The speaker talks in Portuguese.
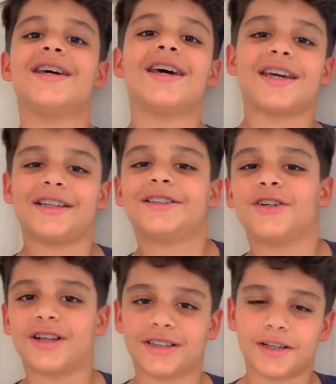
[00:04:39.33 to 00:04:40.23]
Que a
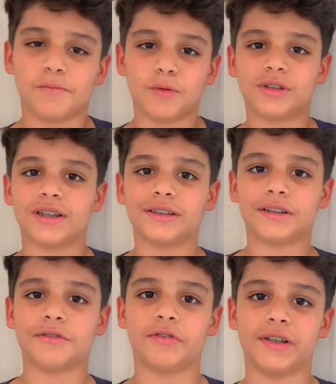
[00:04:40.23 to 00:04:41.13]
senhora tenha muitos anos
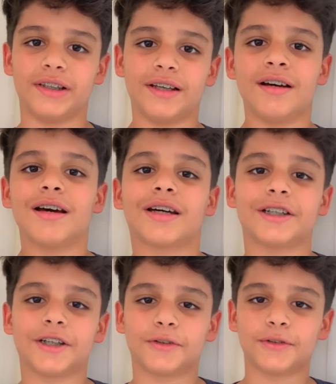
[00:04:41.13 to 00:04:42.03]
de vida. Que
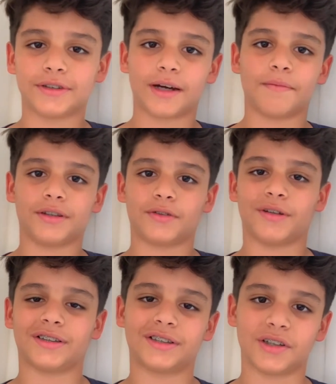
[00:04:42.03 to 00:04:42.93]
Jesus abençoe
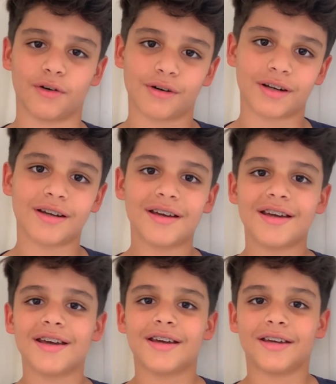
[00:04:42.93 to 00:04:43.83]
a senhora.
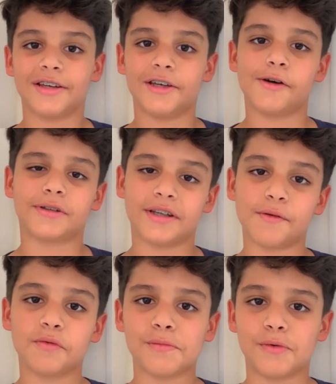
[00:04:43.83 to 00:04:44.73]
E eu te
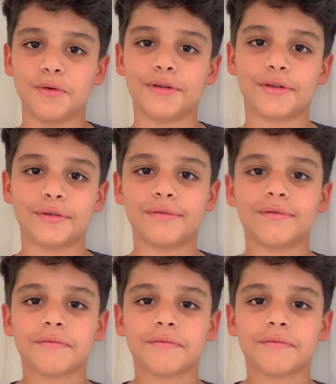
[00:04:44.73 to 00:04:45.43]
amo muito.